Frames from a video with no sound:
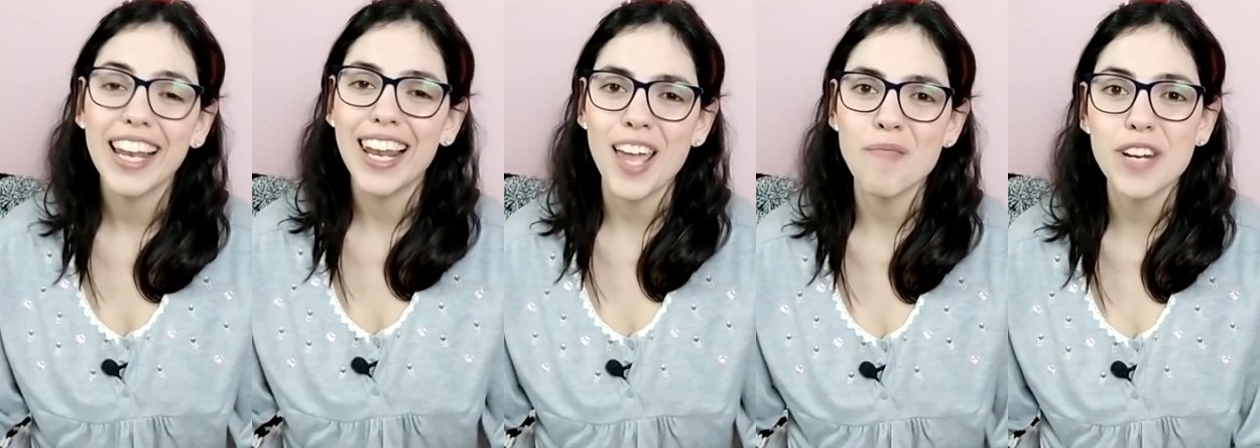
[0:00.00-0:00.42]

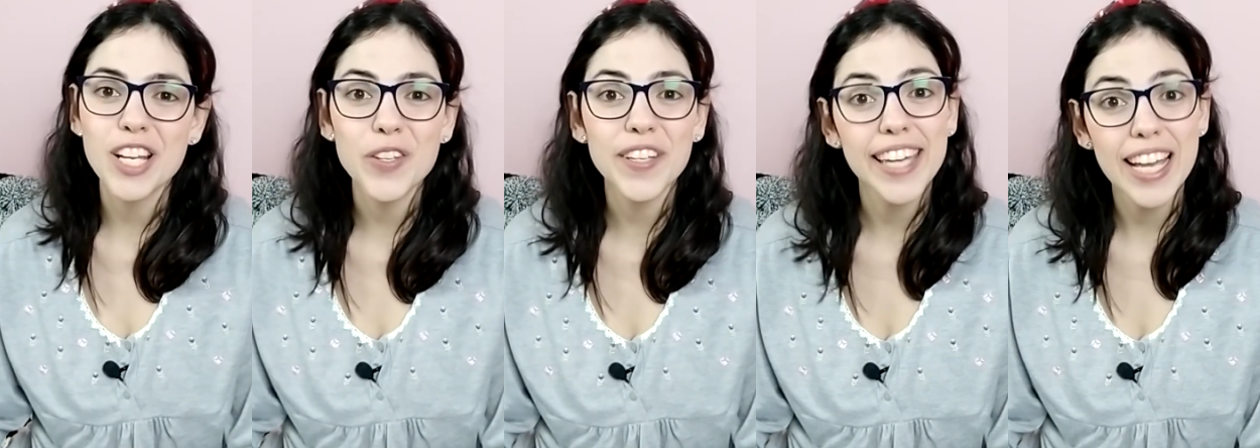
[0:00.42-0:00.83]

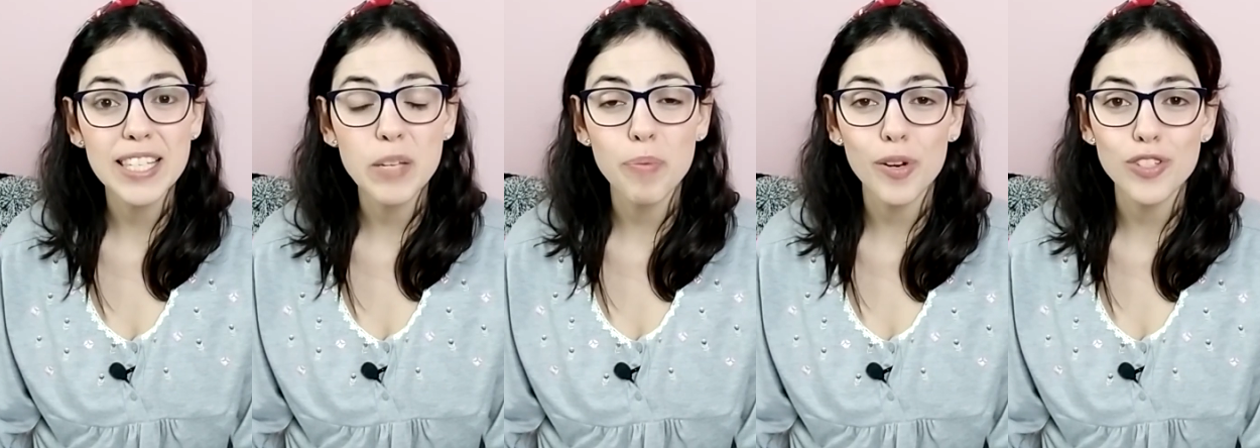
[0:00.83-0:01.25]
Lembrando que
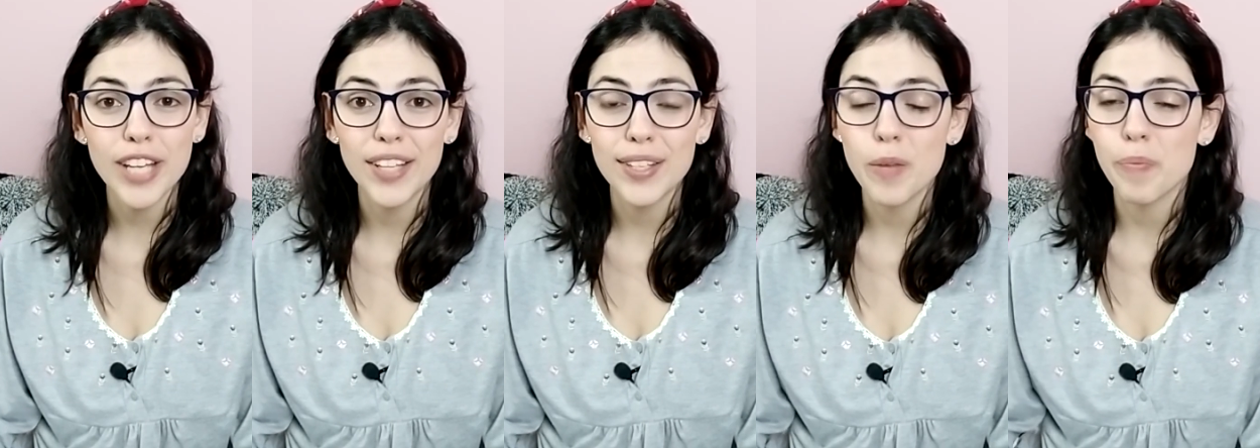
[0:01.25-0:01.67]
esse
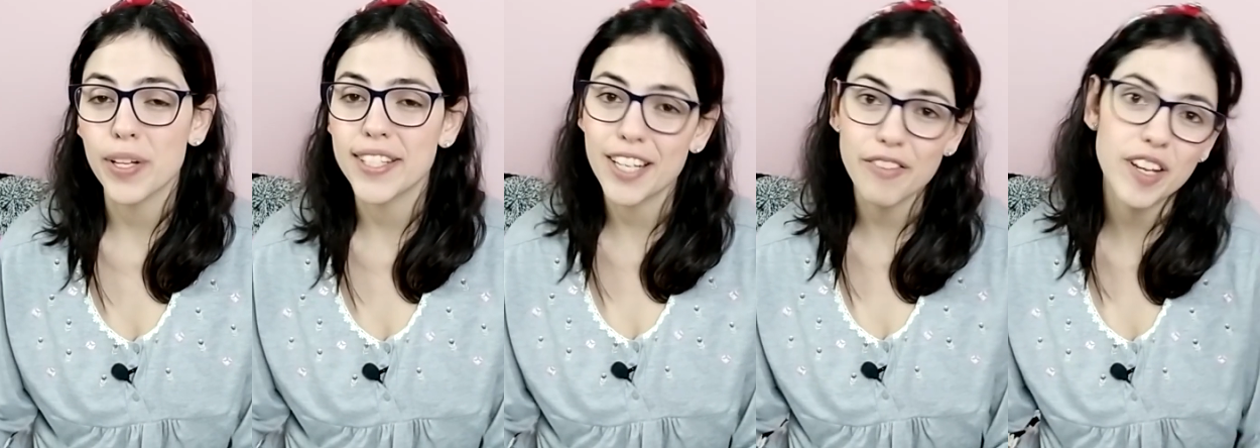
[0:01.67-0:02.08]
projeto ele
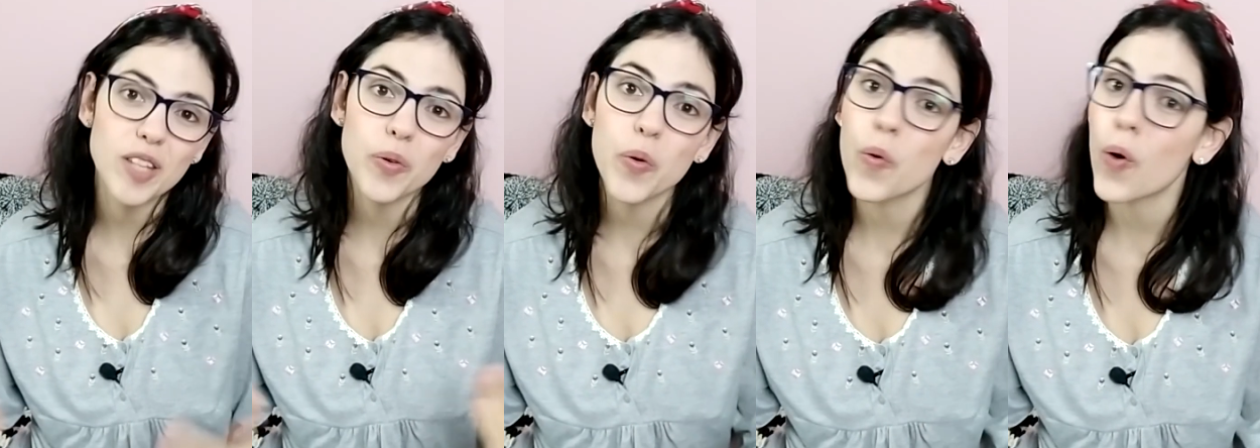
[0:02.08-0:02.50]
pode ser
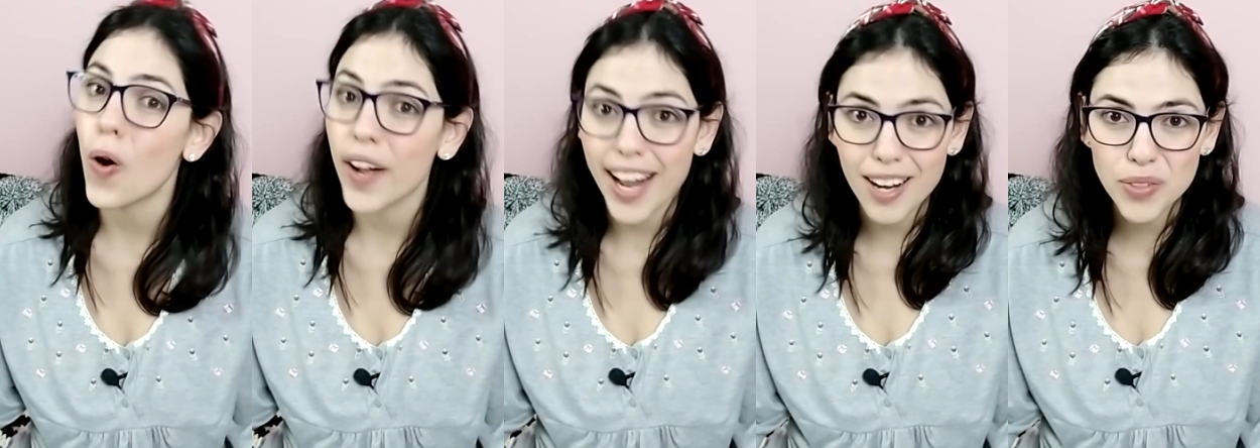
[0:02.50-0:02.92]
feito com
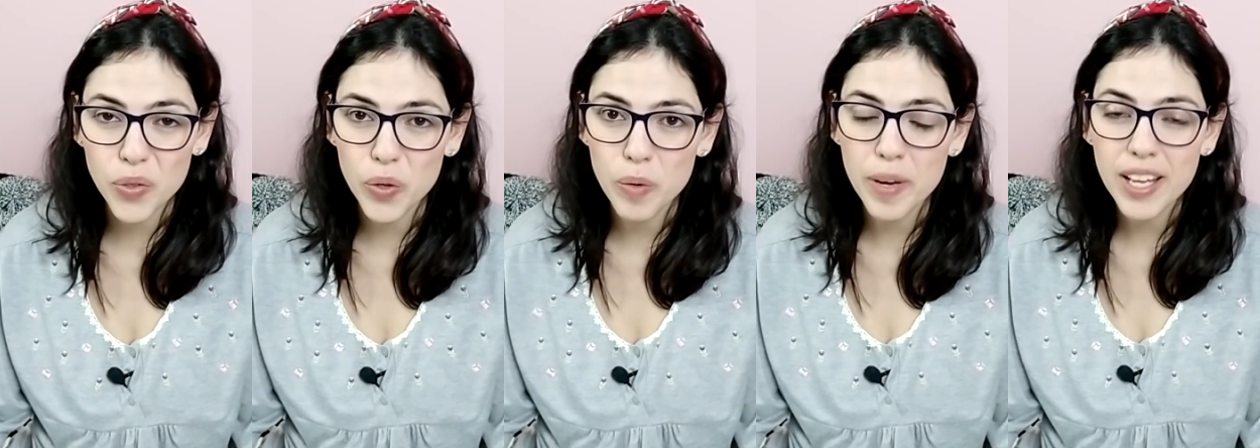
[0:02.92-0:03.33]
qualquer
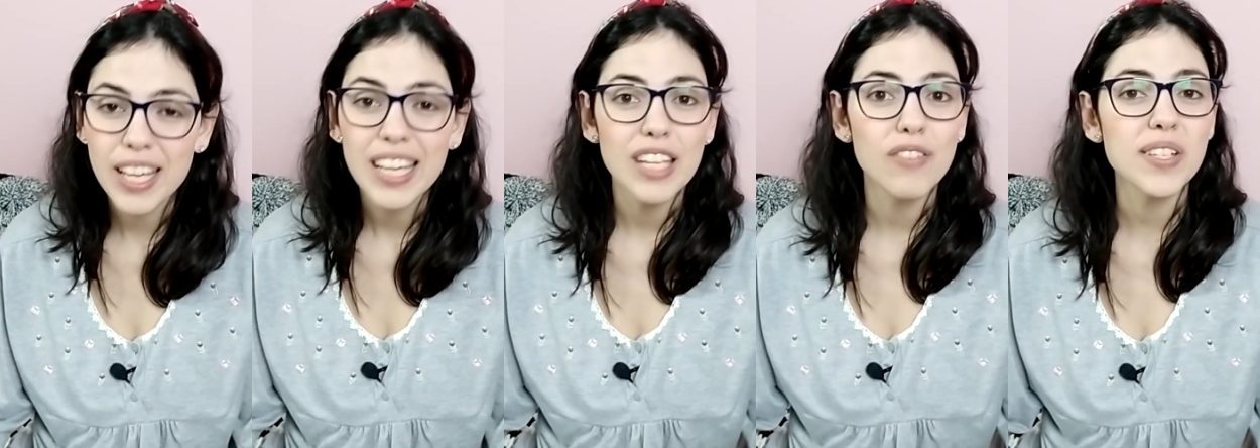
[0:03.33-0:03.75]
turma
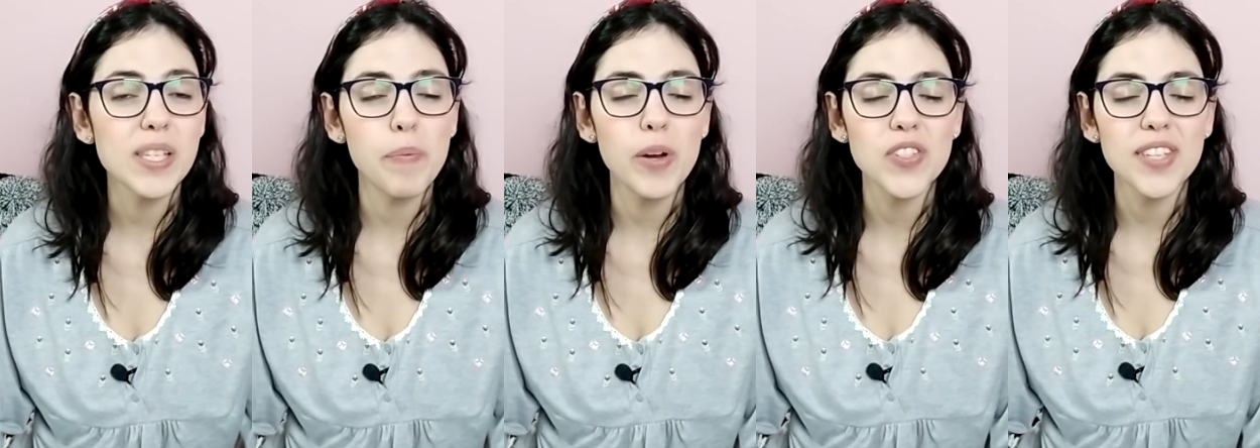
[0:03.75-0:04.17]
e
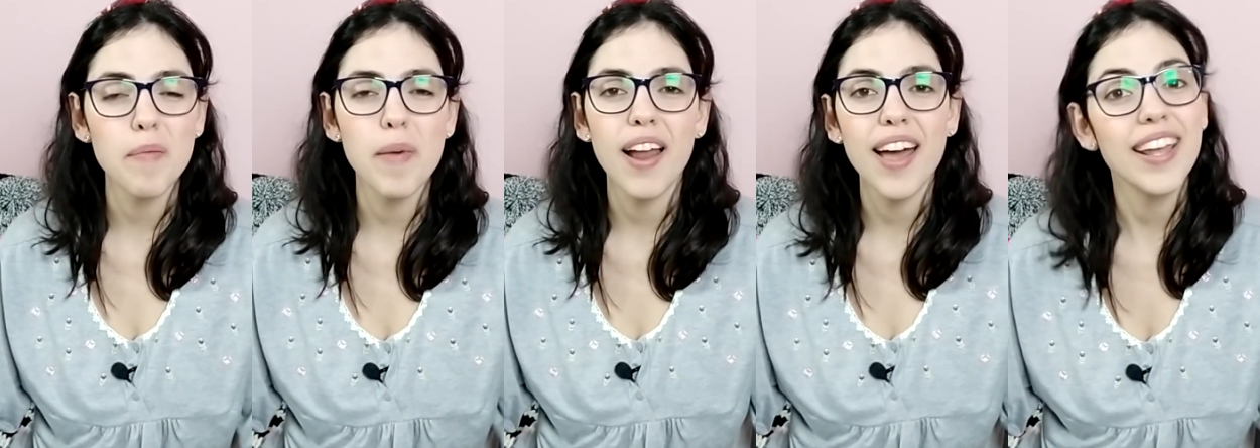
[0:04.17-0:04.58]
você pode
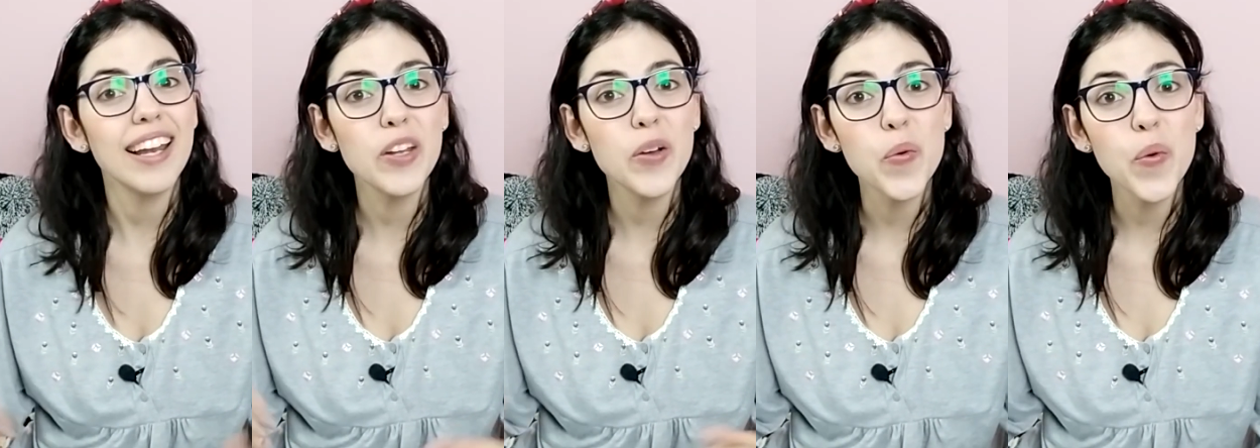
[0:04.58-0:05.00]
trabalhar
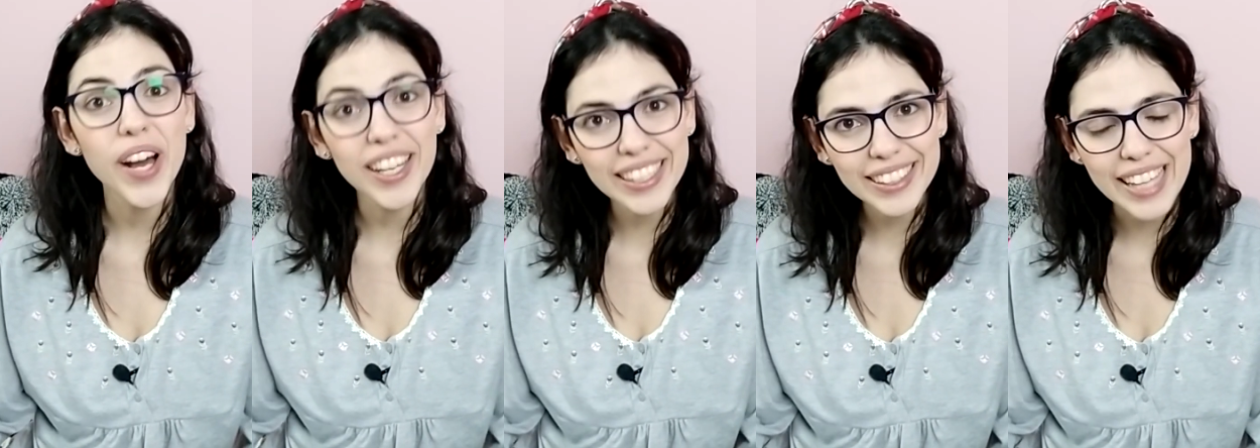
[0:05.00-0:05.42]
ele o
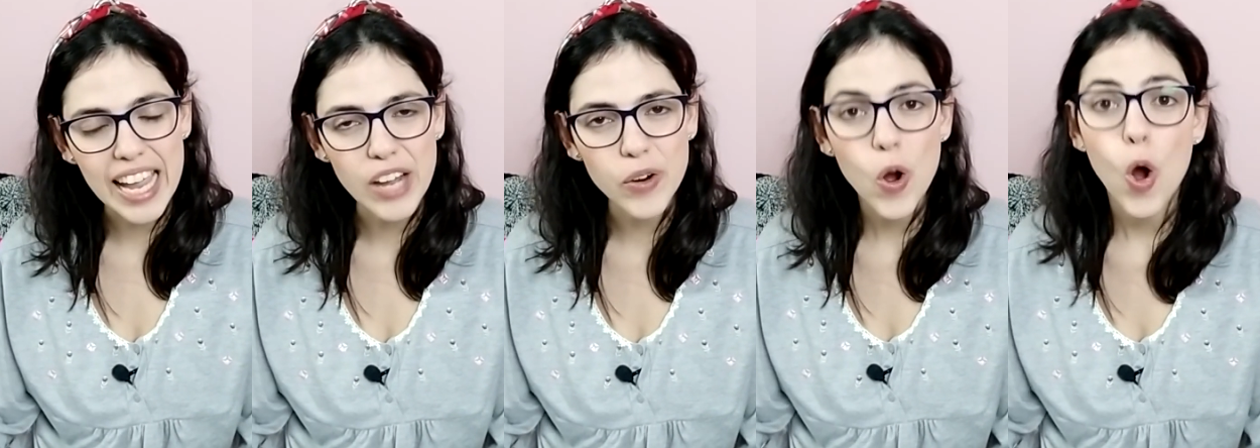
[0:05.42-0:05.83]
ano
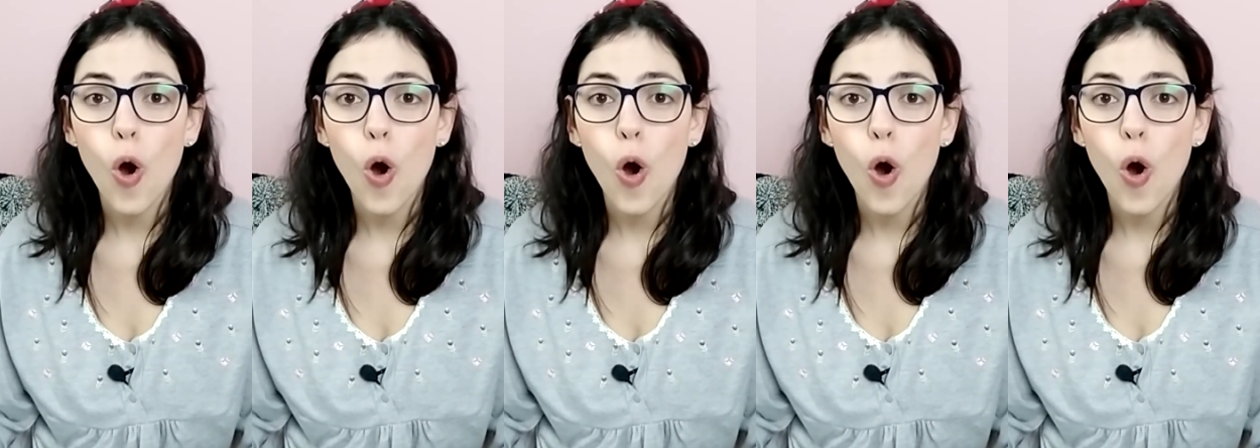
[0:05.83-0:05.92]
inteiro,